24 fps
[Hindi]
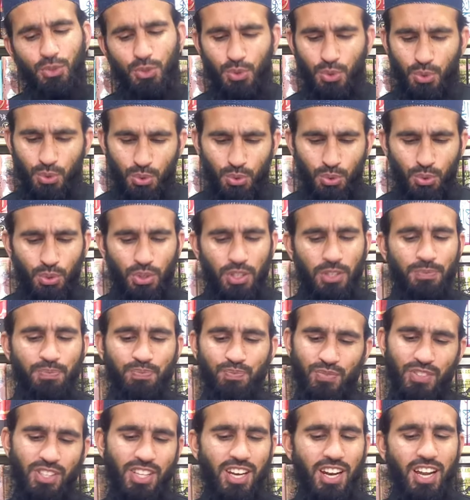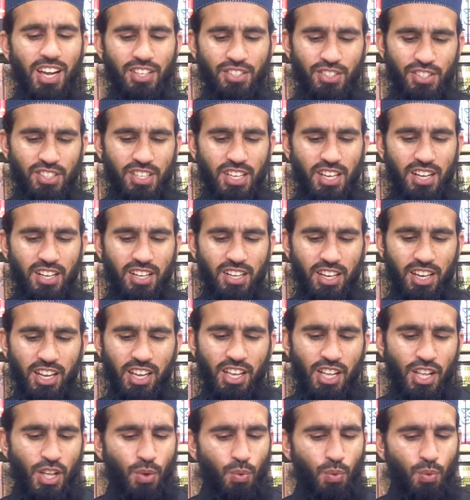ज़रूर दराज किया करें